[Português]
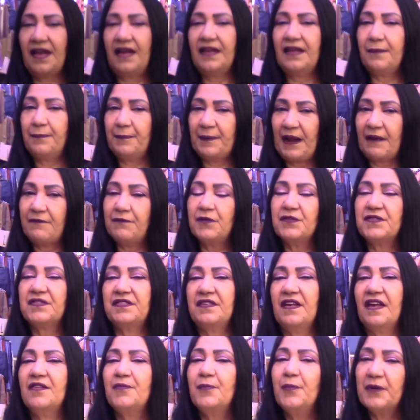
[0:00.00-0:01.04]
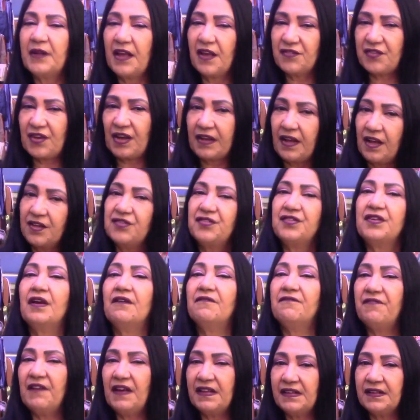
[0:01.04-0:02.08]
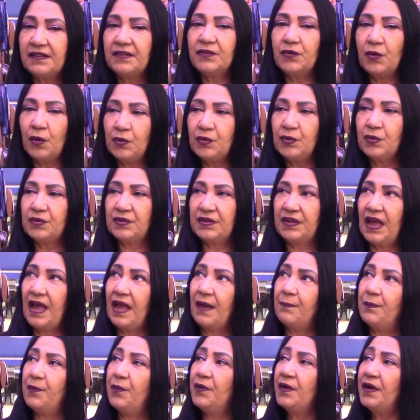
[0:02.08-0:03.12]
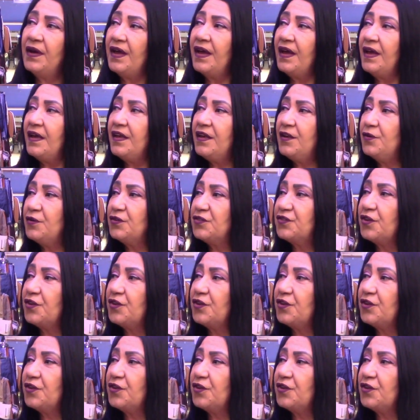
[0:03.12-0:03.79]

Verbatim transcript: aí para vocês, porque jaquetinha vende todo o tempo. E o